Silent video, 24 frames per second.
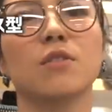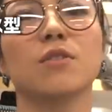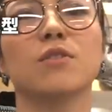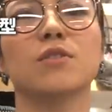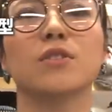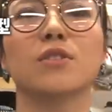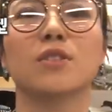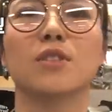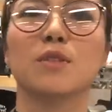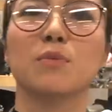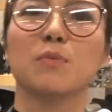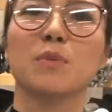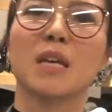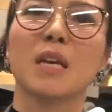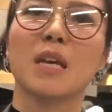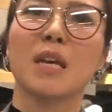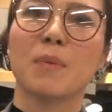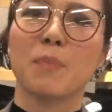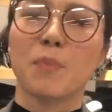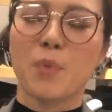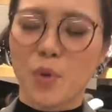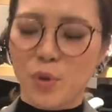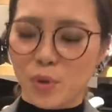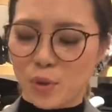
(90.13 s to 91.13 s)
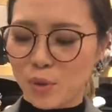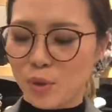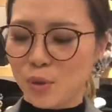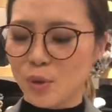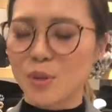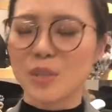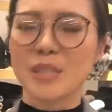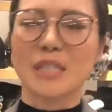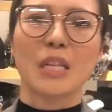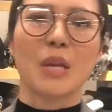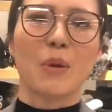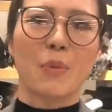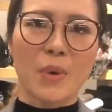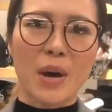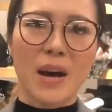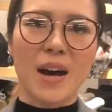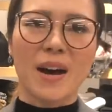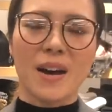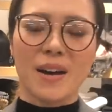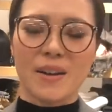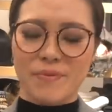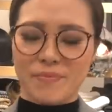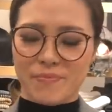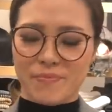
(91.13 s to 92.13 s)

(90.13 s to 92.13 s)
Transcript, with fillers: のおすすめポイントとしては、